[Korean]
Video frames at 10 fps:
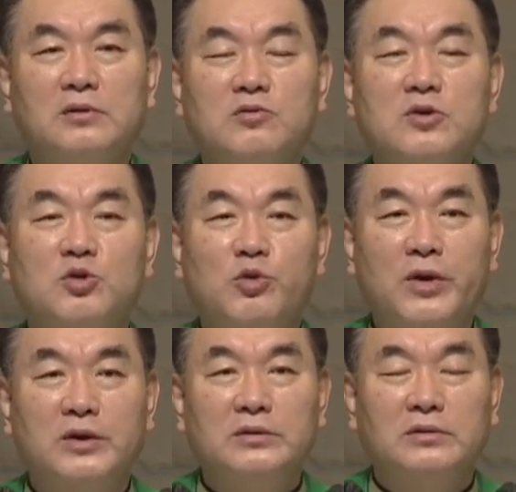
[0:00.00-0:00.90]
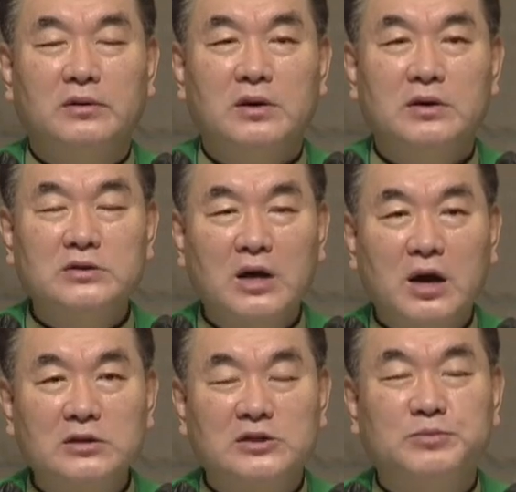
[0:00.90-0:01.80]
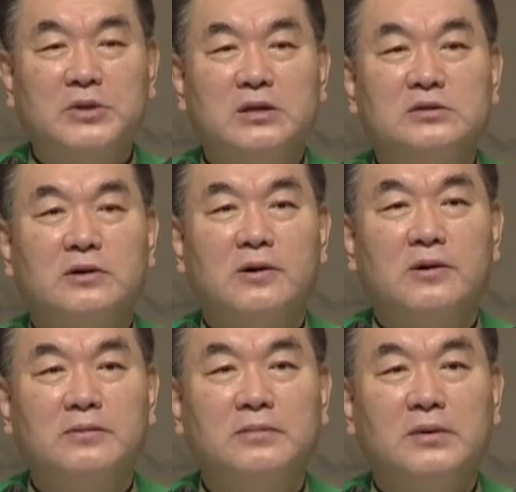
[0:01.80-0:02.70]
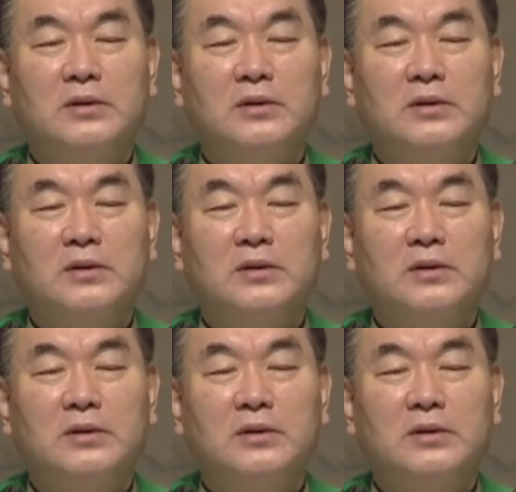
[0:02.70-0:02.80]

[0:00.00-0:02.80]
우리 교회는 이상한 집단처럼